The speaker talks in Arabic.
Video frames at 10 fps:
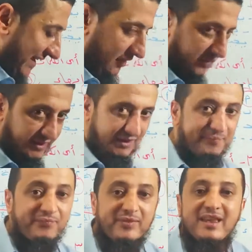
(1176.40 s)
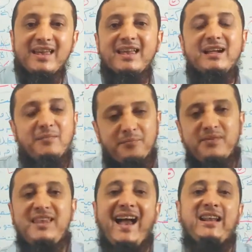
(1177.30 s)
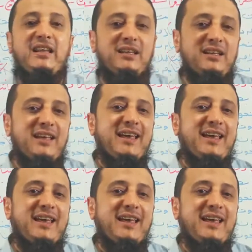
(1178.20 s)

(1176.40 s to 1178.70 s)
على الفتح يعني